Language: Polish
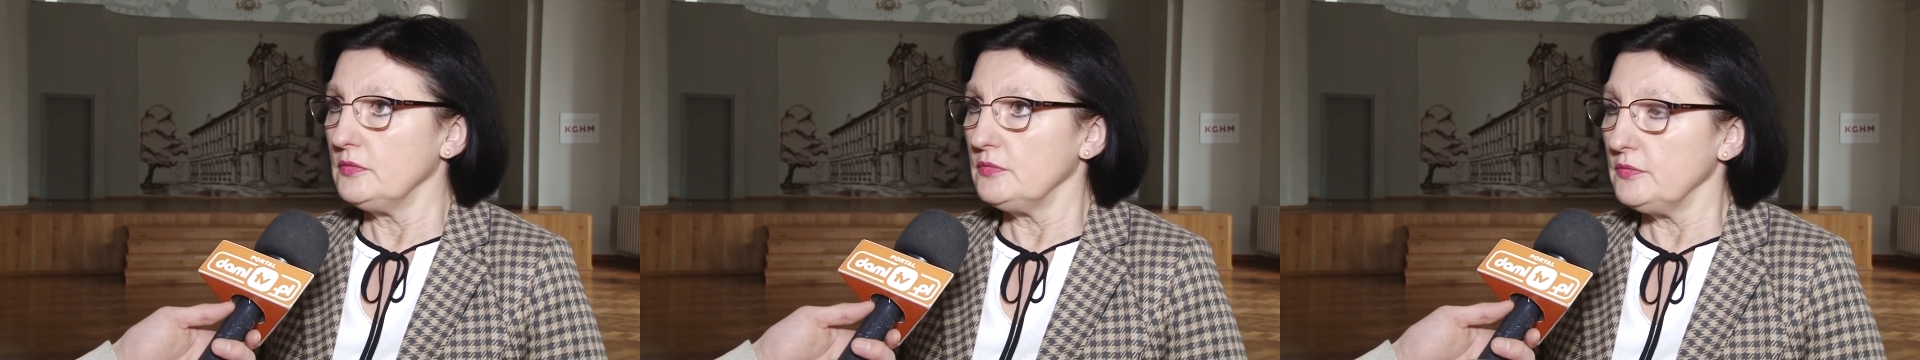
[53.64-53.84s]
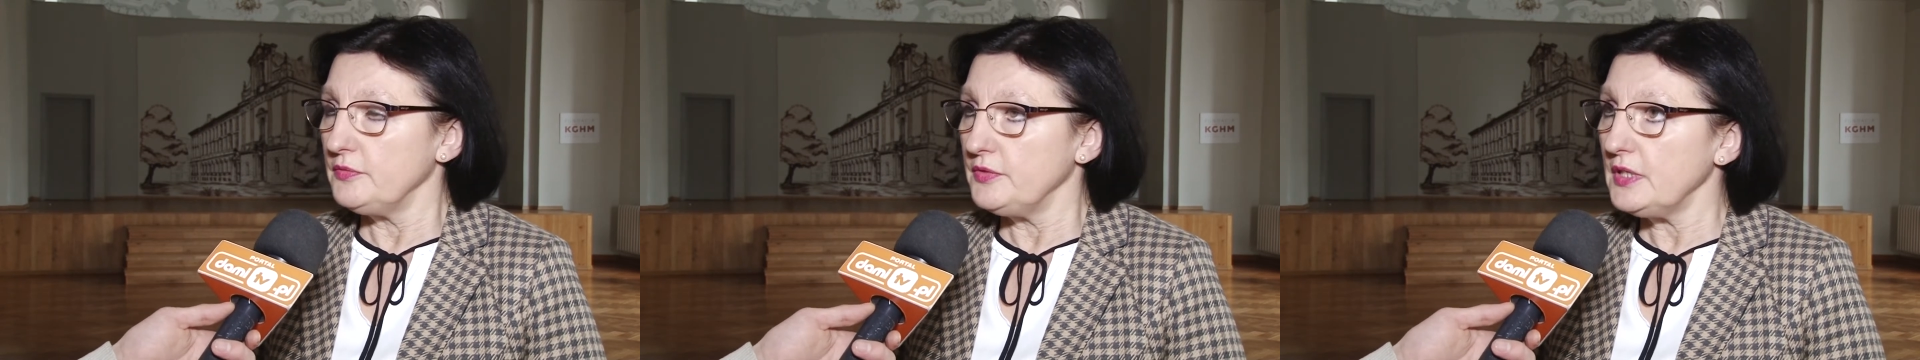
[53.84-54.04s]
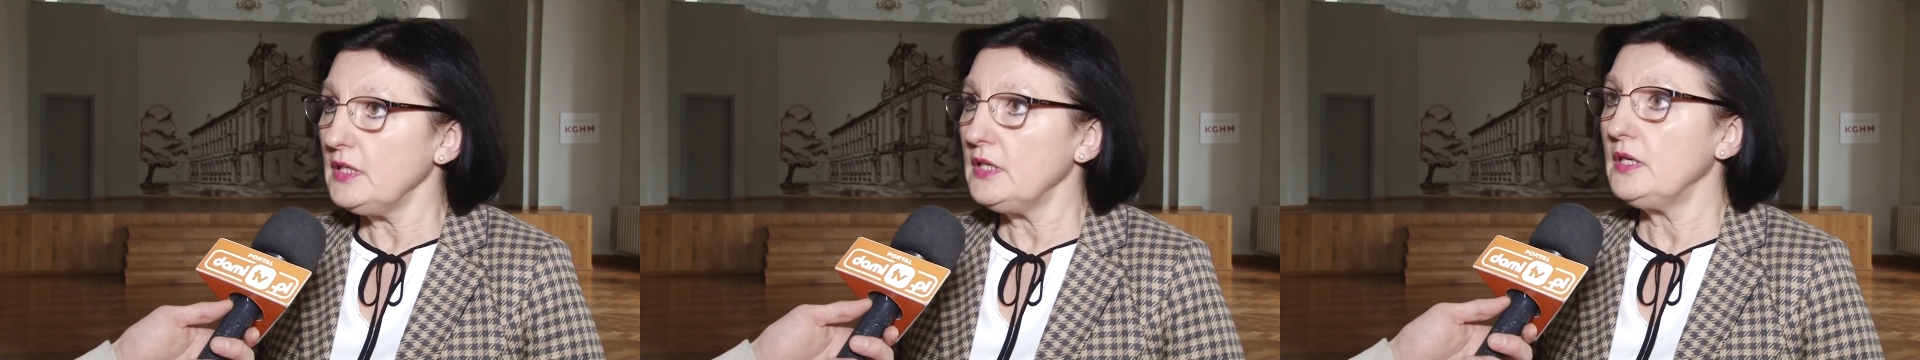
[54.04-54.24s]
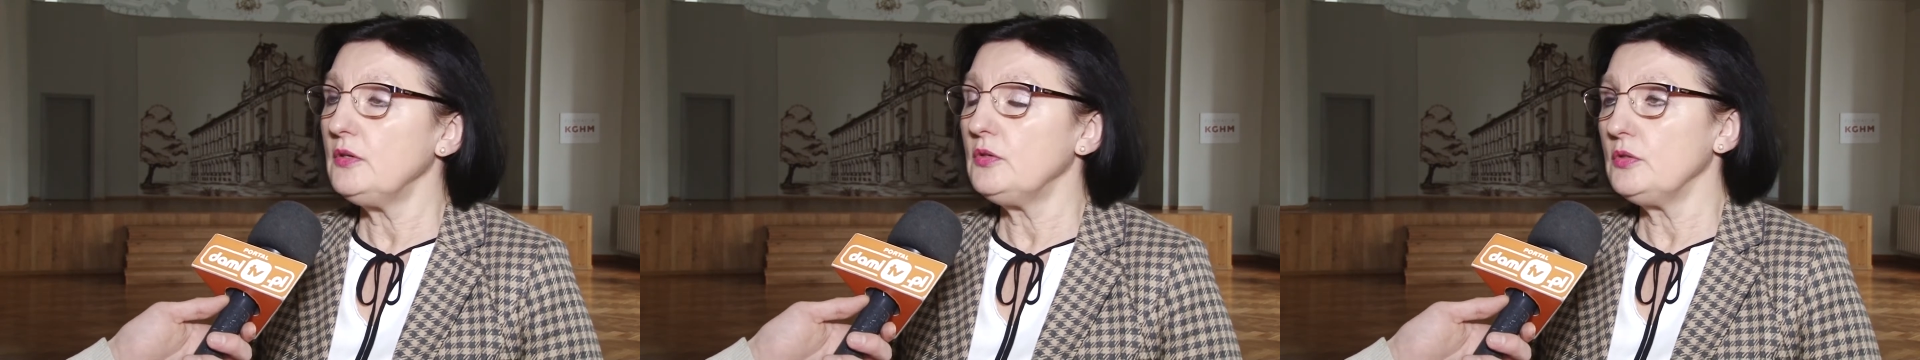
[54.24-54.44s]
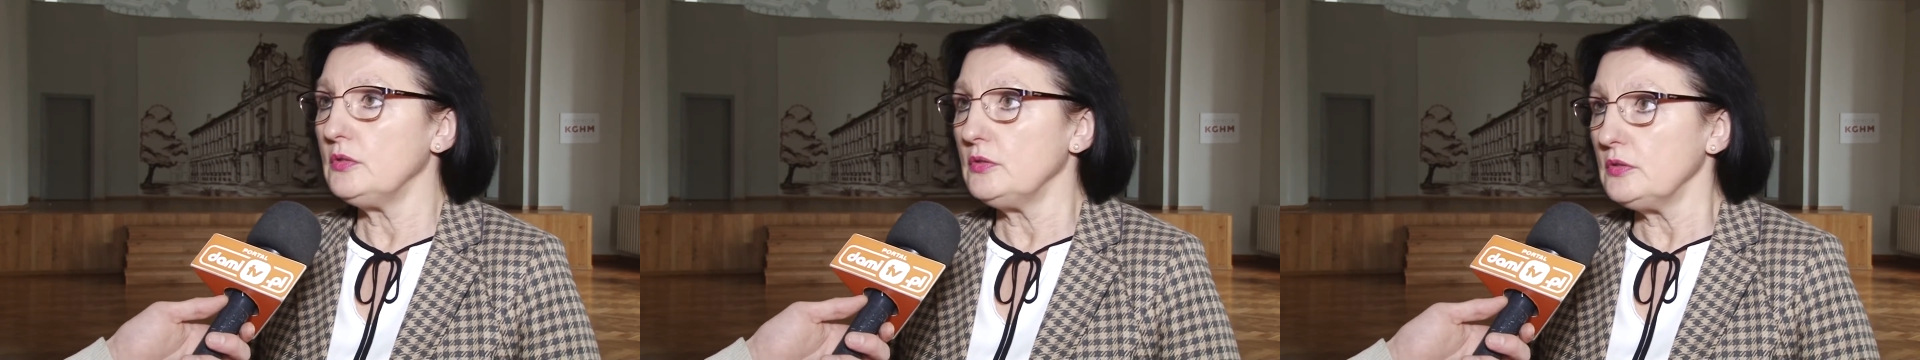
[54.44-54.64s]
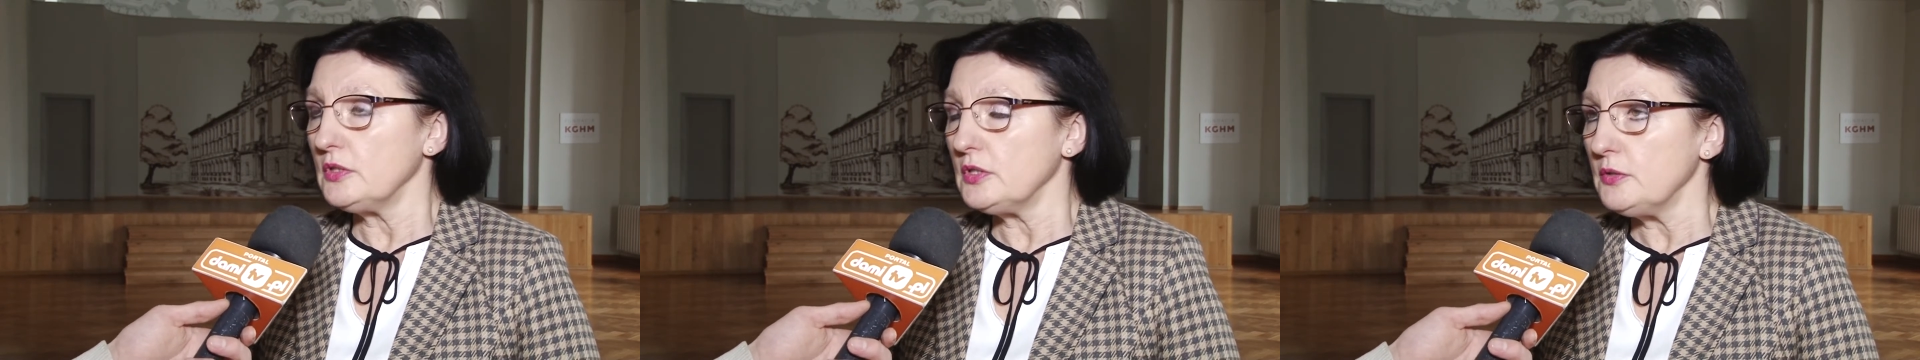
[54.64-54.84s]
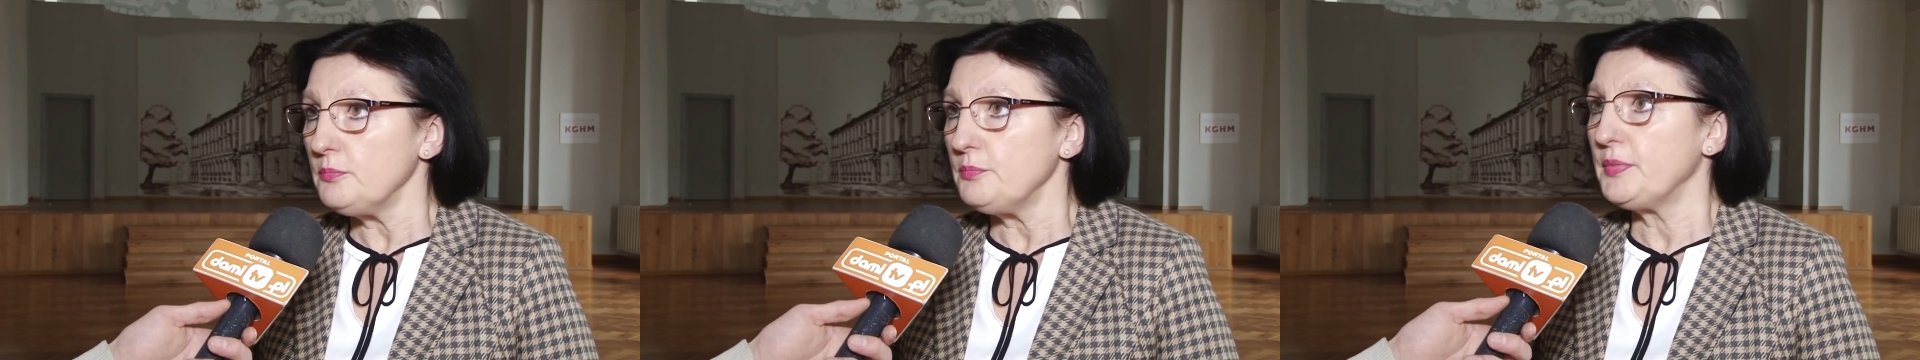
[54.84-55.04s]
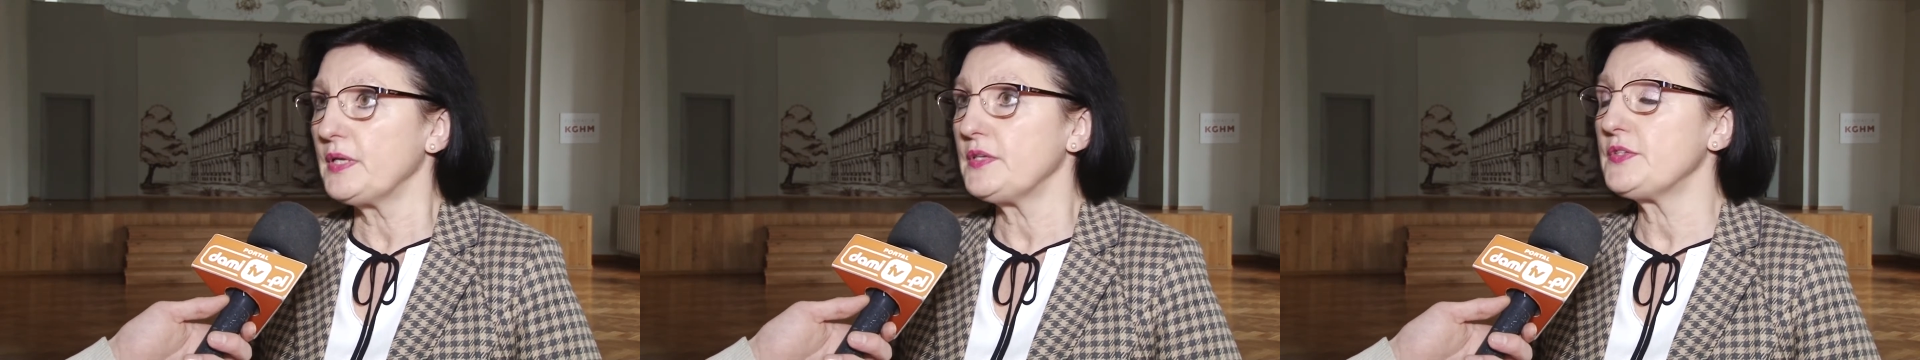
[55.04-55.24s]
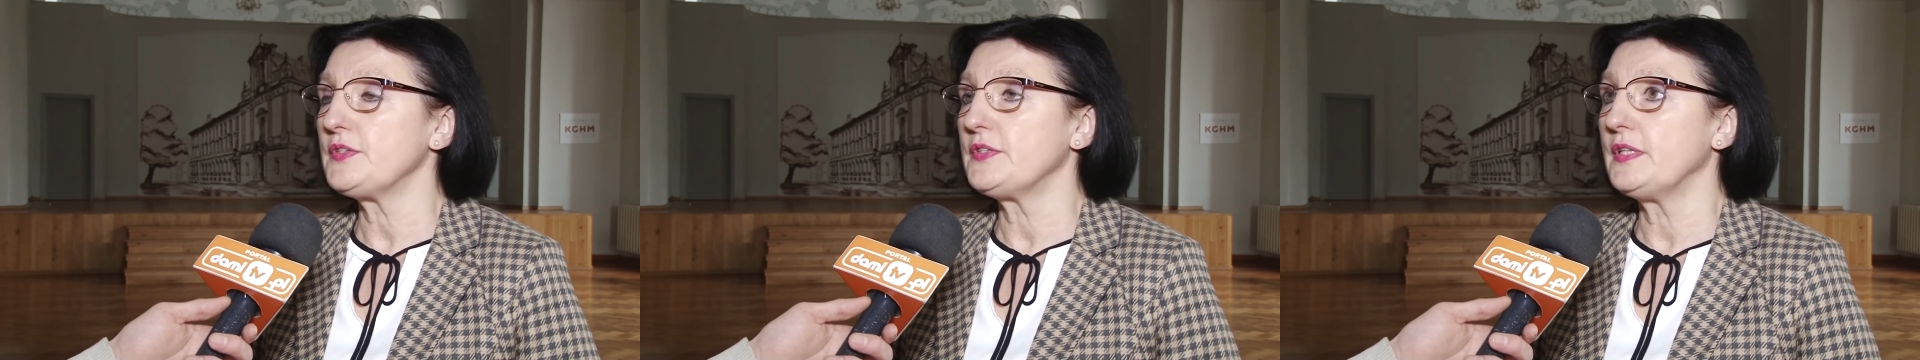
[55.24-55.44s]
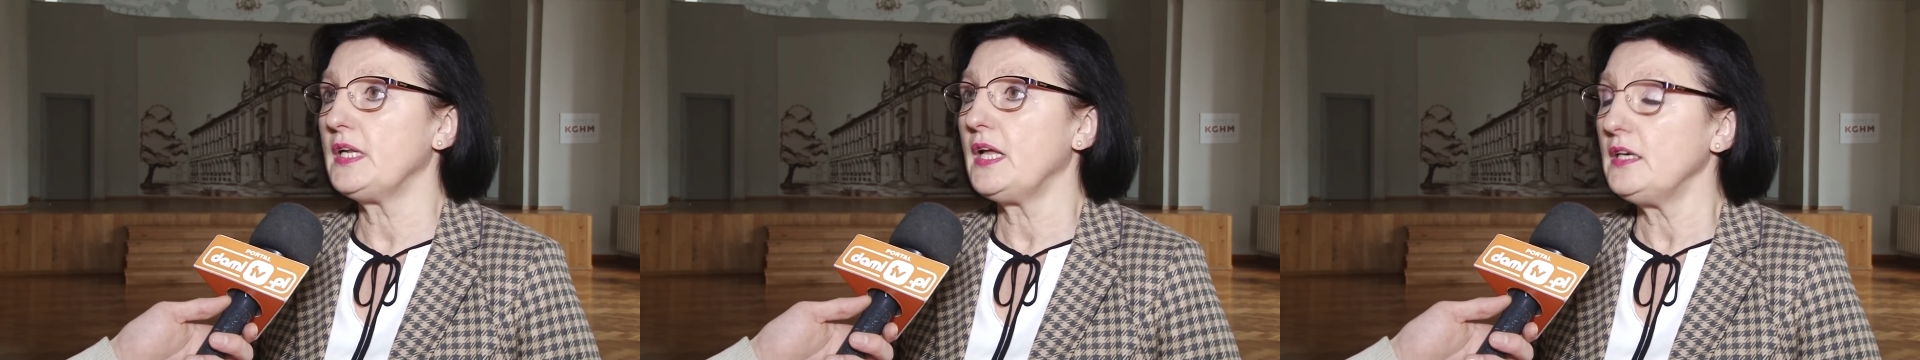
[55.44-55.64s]
wiele imprez
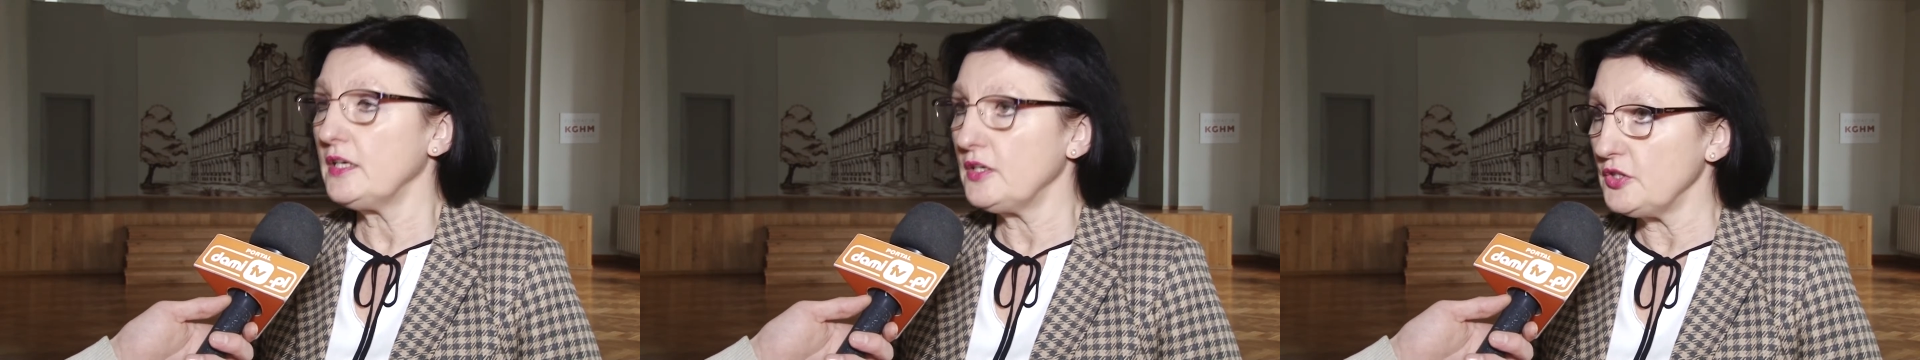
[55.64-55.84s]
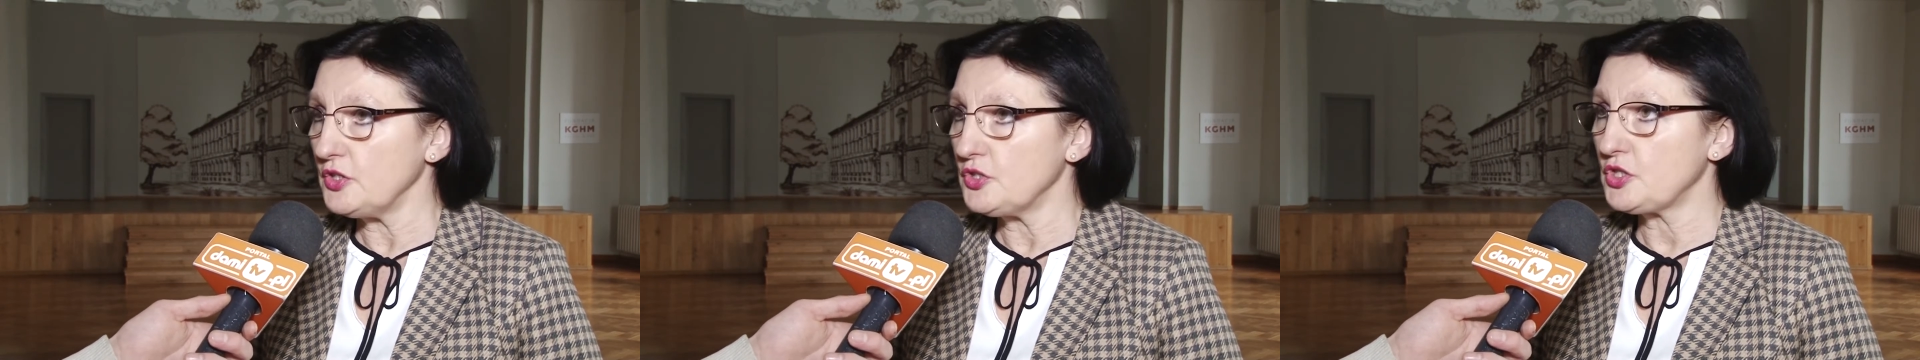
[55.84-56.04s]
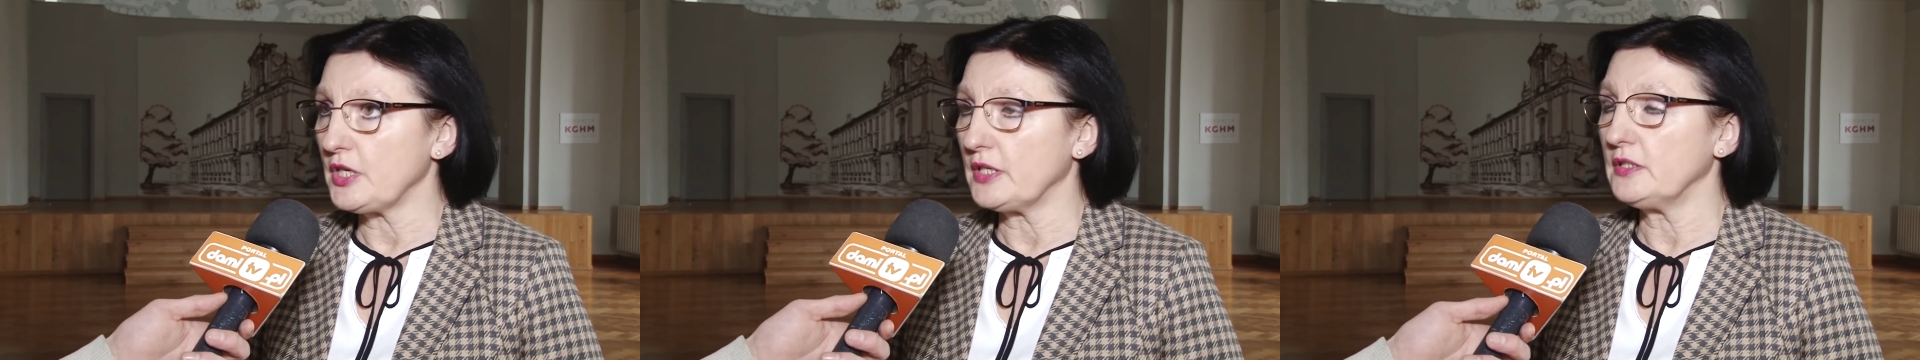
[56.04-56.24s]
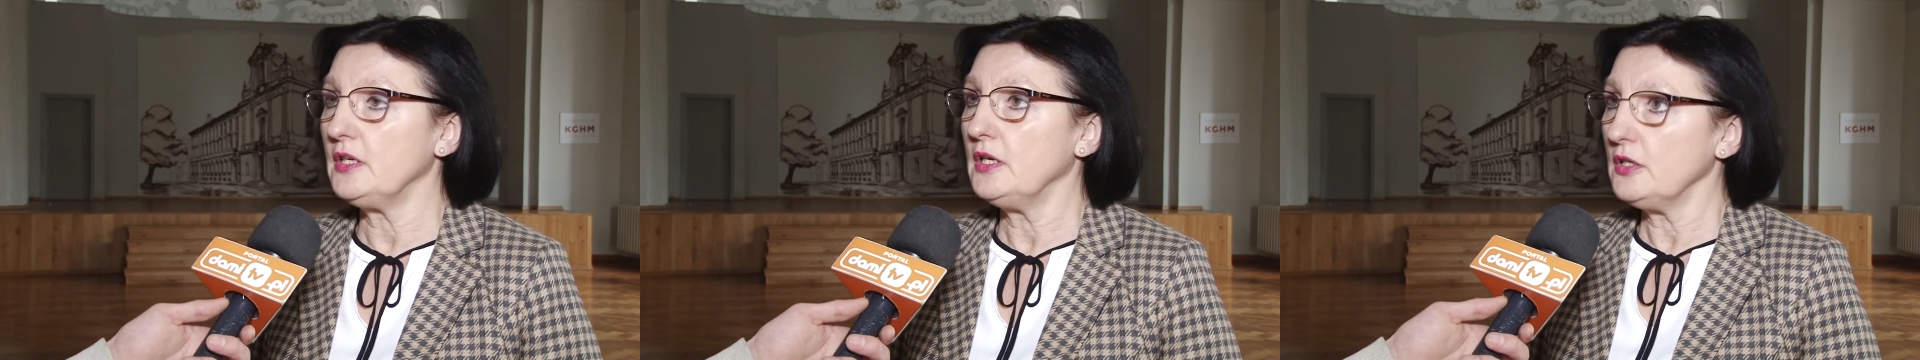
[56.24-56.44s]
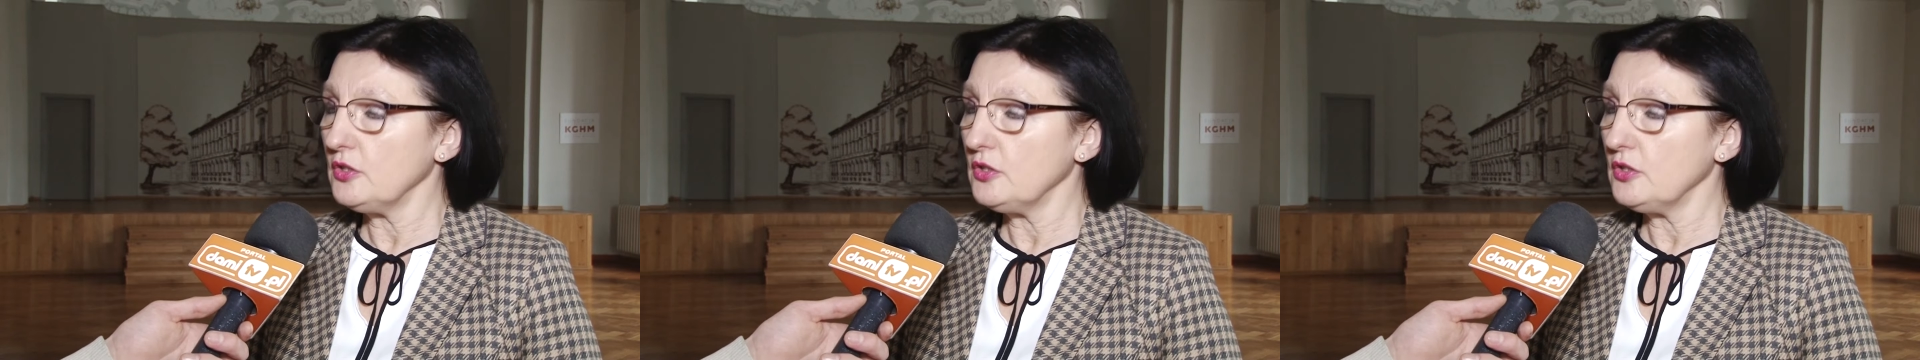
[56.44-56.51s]
dla Legniczan